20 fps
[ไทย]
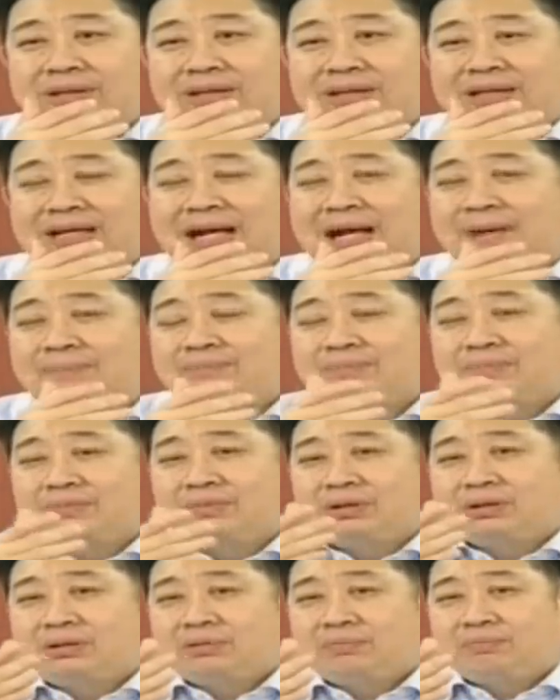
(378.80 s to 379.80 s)
นะครับ
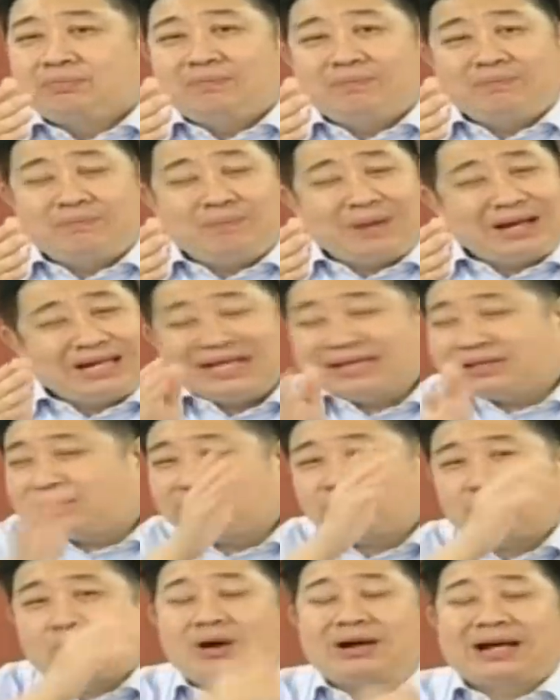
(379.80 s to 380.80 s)
ไม่ใช่
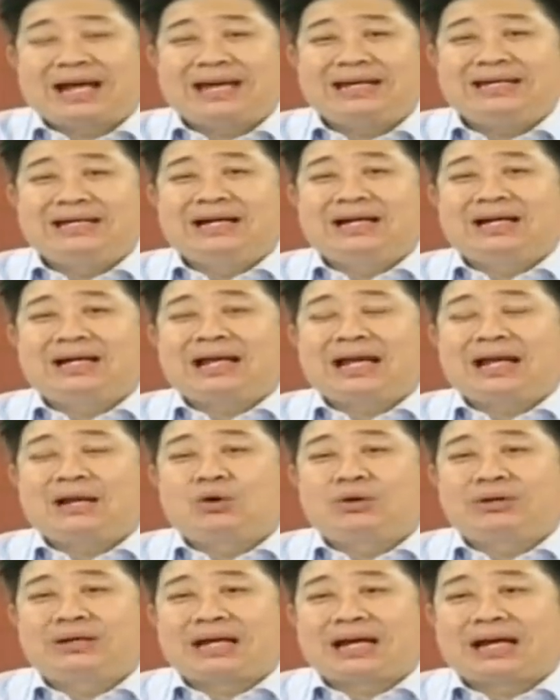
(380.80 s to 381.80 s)
จองแค่เดือนแล้วได้
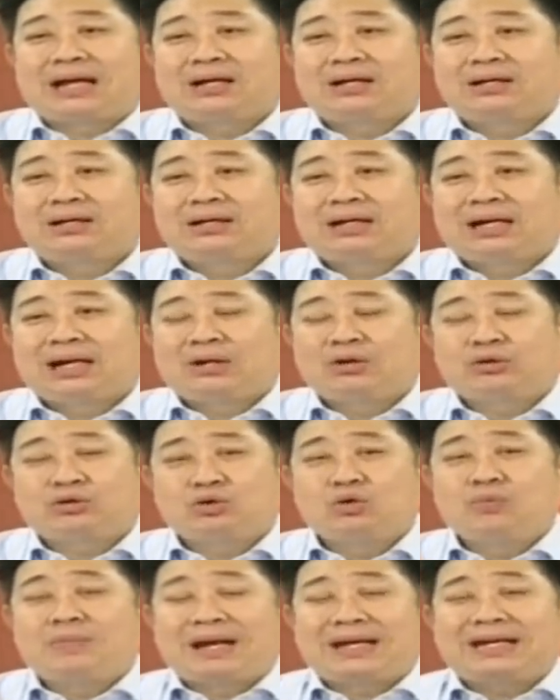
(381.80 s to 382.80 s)
รถนะรถ
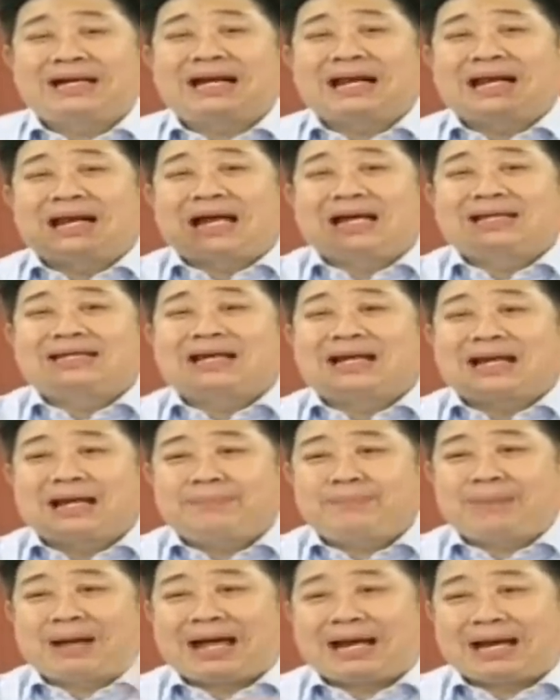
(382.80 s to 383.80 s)
ตู้ใหม่ที่ขนาดล้านเจ็ดล้า
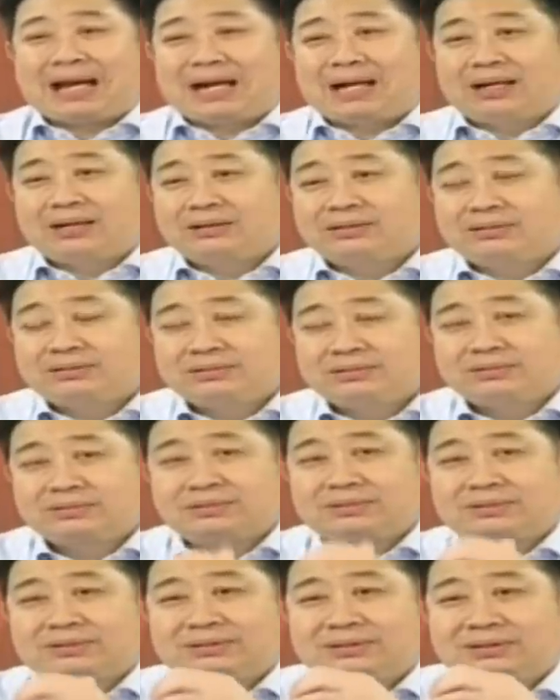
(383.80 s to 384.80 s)
นแปดอ่ะ
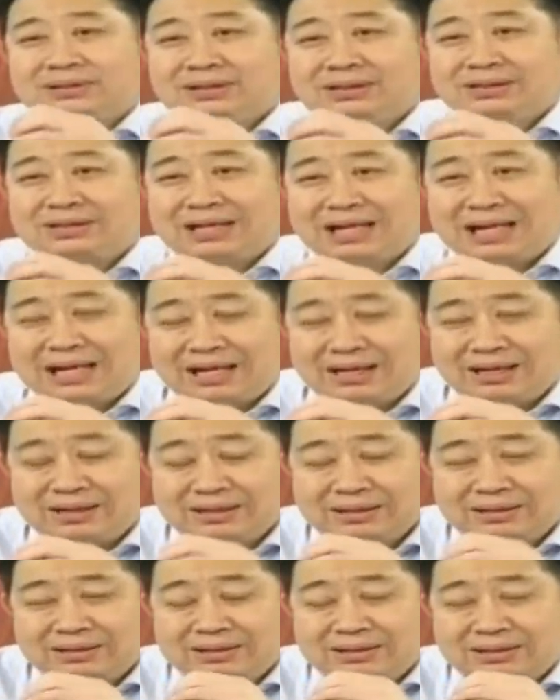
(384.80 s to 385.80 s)
นะฮะ
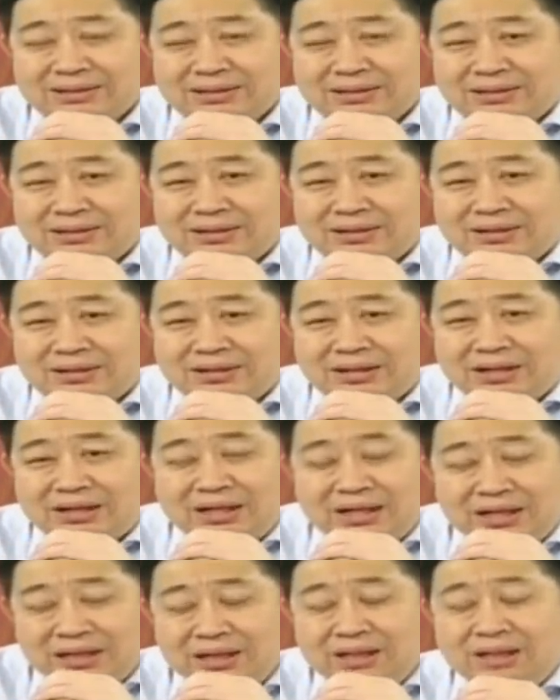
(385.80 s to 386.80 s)

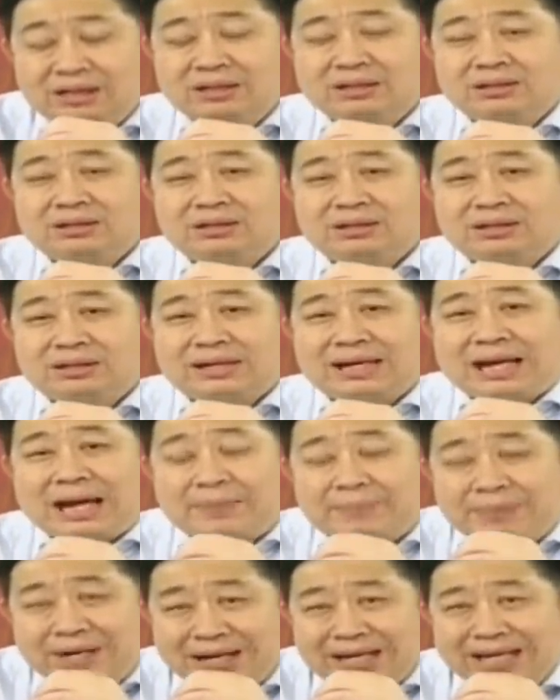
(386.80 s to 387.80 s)
หรือ
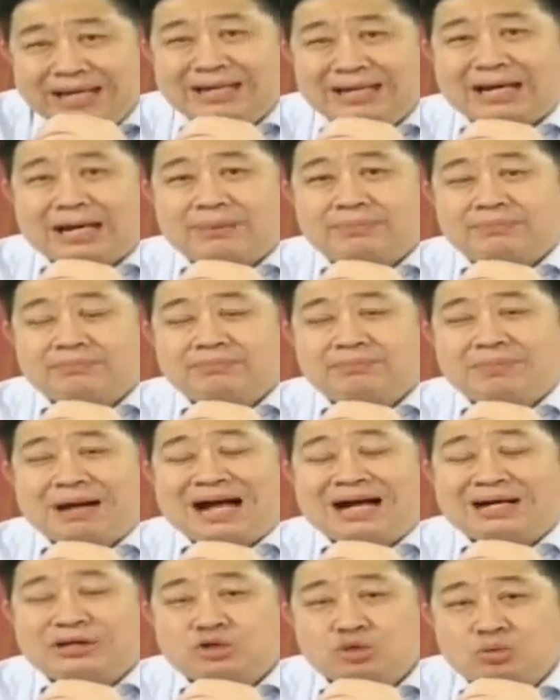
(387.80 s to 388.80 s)
Camry เนี่ย
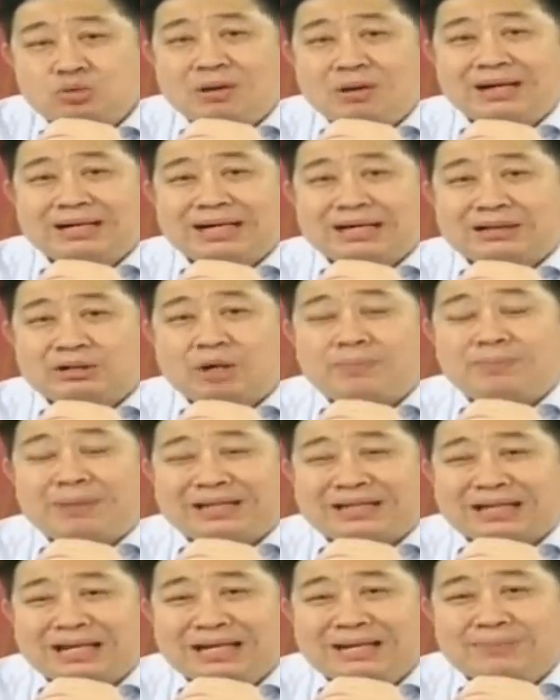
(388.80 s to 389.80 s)
บางช่วงเนี่ยตอนแบ
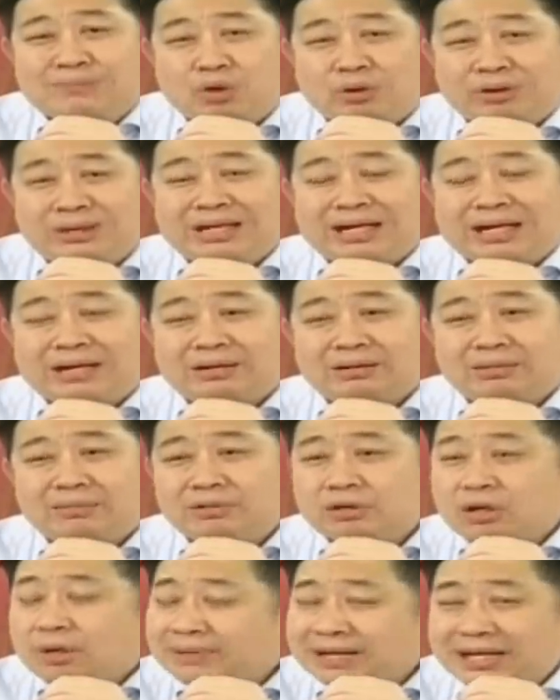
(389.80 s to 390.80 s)
ตเตอรี่หมดเนี่ย
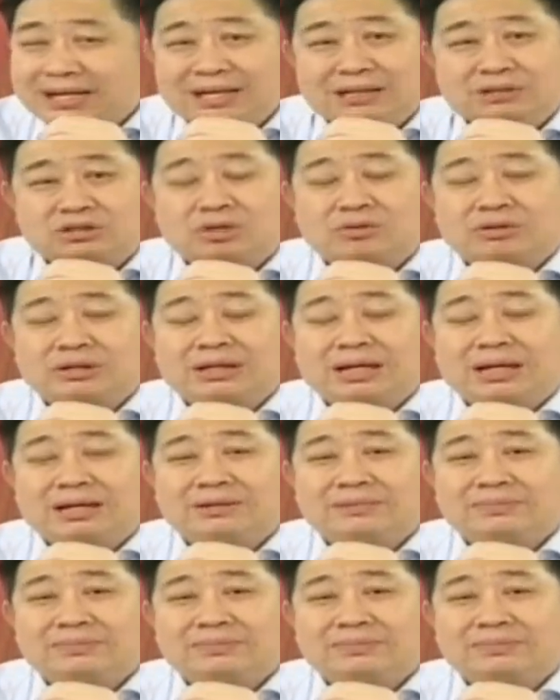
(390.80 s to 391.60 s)
ก็ไม่ใช่เดือนสองเดือน